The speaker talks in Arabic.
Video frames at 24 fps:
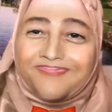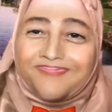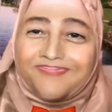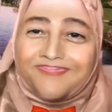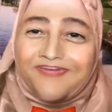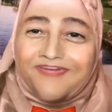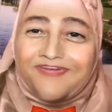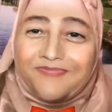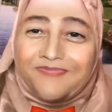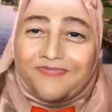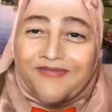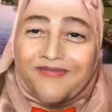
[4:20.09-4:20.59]

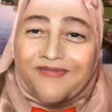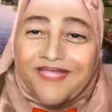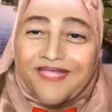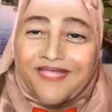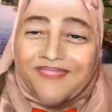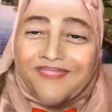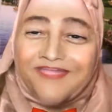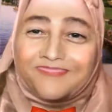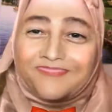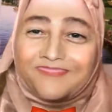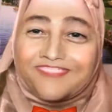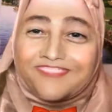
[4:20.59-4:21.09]
الله
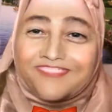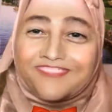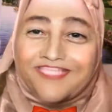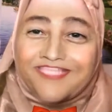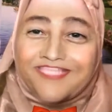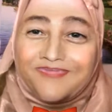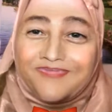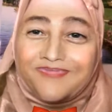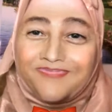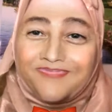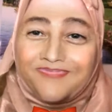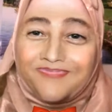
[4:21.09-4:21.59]
وبركاته
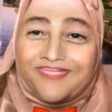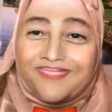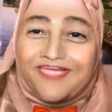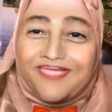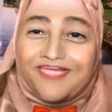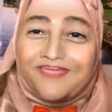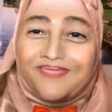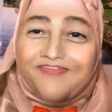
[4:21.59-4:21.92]
استنوني